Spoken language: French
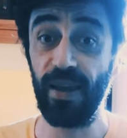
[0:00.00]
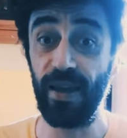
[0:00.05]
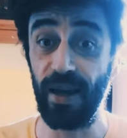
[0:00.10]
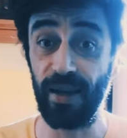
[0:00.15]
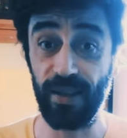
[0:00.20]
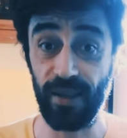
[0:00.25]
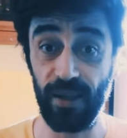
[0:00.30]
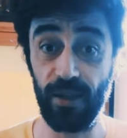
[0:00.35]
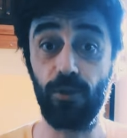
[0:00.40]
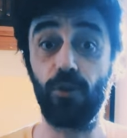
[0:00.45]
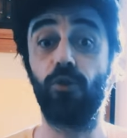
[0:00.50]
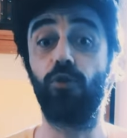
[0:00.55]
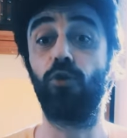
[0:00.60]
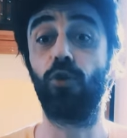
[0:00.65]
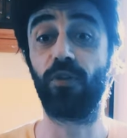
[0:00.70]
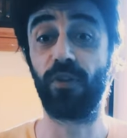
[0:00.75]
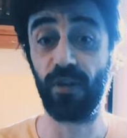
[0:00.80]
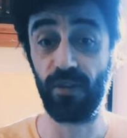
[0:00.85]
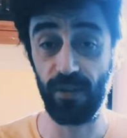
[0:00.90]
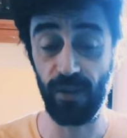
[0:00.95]
et actrice
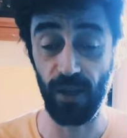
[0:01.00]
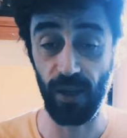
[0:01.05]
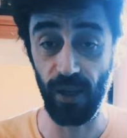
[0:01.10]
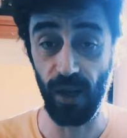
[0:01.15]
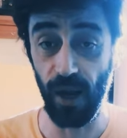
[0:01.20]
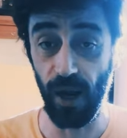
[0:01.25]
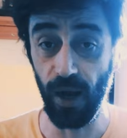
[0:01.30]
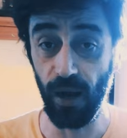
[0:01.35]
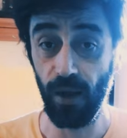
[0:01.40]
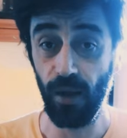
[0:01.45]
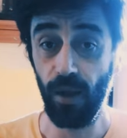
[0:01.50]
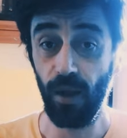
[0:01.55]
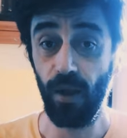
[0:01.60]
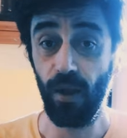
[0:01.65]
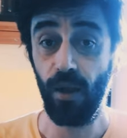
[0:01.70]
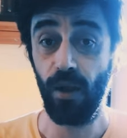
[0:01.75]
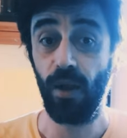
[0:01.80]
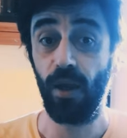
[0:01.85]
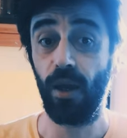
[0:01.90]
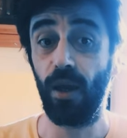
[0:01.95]
sur cette série-là
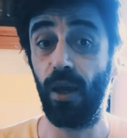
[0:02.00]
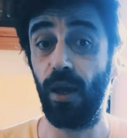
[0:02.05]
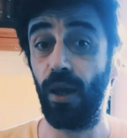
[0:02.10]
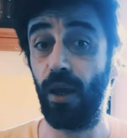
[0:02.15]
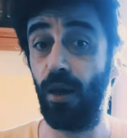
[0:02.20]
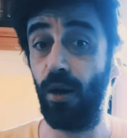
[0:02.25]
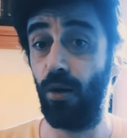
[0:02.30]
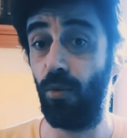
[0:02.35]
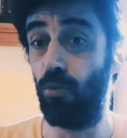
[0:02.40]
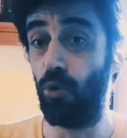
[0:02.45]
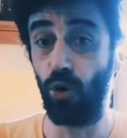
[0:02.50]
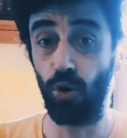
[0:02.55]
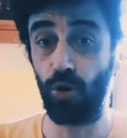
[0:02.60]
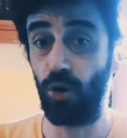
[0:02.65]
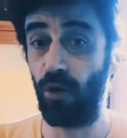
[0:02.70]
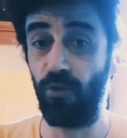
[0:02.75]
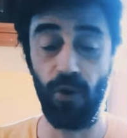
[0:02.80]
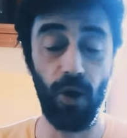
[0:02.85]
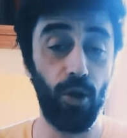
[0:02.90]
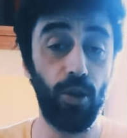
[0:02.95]
et euh, ben donc on
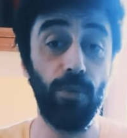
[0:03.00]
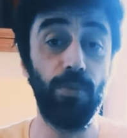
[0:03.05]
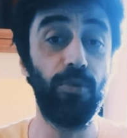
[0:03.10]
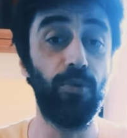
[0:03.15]
va prendre un